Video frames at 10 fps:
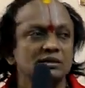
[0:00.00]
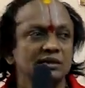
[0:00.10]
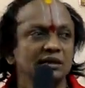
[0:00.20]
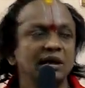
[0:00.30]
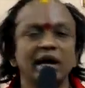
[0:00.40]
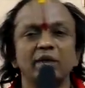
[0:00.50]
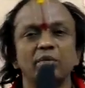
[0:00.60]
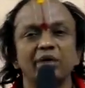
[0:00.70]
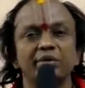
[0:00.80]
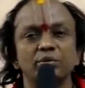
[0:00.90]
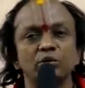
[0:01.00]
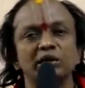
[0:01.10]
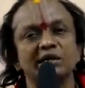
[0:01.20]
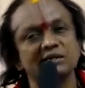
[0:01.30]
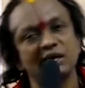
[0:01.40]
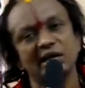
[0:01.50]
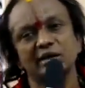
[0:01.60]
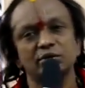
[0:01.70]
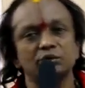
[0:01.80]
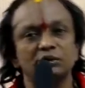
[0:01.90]
செந்தாடம்பாவை மூலிகையில்
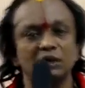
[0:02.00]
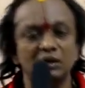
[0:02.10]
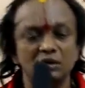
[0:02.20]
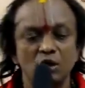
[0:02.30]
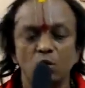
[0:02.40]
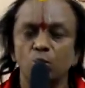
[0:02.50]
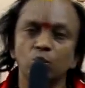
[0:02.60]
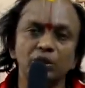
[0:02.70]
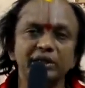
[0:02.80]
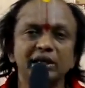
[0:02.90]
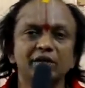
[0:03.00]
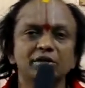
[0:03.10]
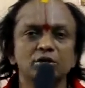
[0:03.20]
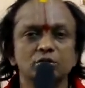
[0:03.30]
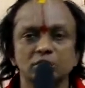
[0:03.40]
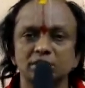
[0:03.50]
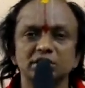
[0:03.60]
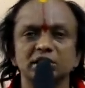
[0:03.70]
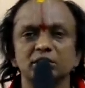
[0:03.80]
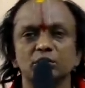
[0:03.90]
சாரணை கொடுக்கலாம் மூலிகையில் வந்து
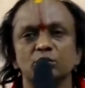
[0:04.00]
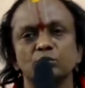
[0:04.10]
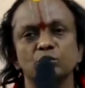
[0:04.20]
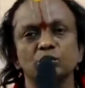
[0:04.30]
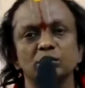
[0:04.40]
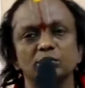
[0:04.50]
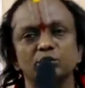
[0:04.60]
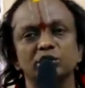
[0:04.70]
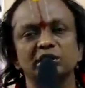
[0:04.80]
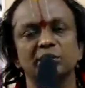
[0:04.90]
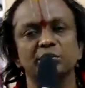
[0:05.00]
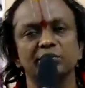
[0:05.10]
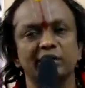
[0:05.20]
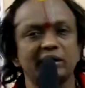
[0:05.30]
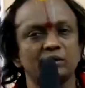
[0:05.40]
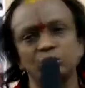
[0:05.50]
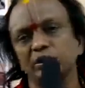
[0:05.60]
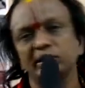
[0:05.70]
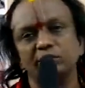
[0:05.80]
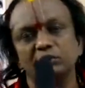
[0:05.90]
குறைஞ்சது ஒரு முந்நூறு முந்நூற்றி ஐம்பது வகையான
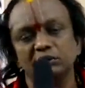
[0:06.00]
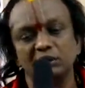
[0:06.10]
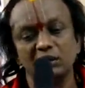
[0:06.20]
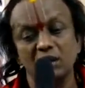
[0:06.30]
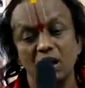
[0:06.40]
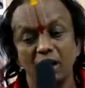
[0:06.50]
மூலிகை கொடுக்கலாம்